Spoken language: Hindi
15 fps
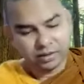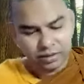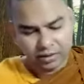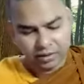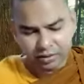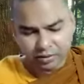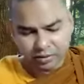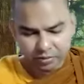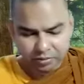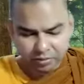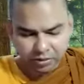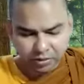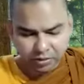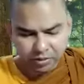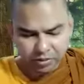और गुरु
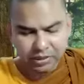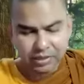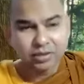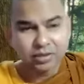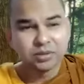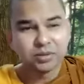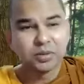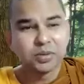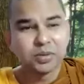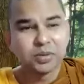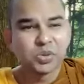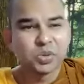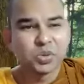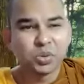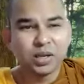जी होने क्या जो
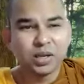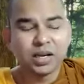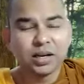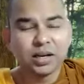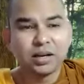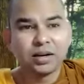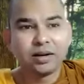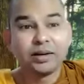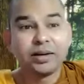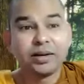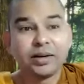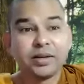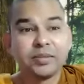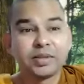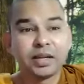सोलह
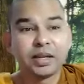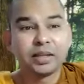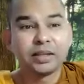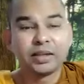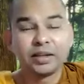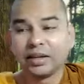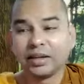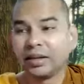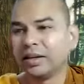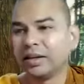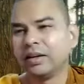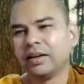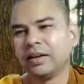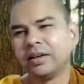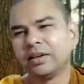ड्रीम्स आते हैं
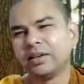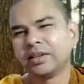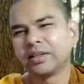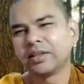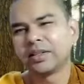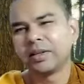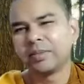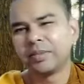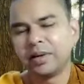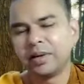हाँ